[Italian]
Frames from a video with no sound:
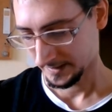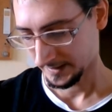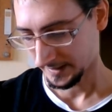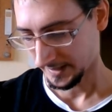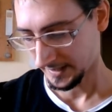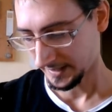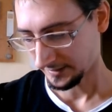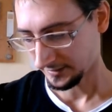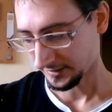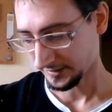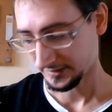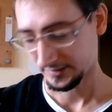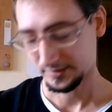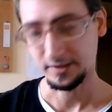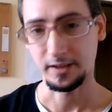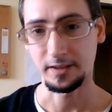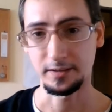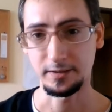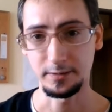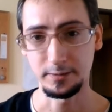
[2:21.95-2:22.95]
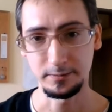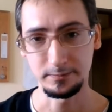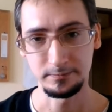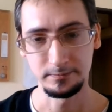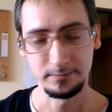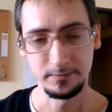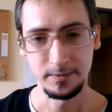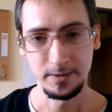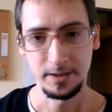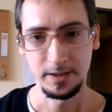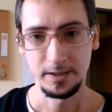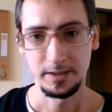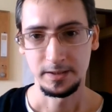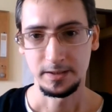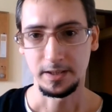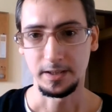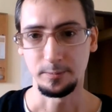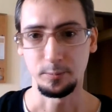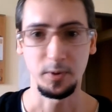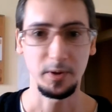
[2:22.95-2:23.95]
è necessario
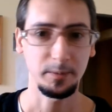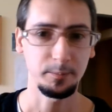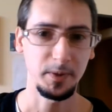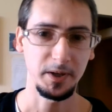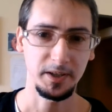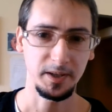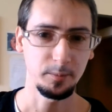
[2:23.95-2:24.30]
e per, per,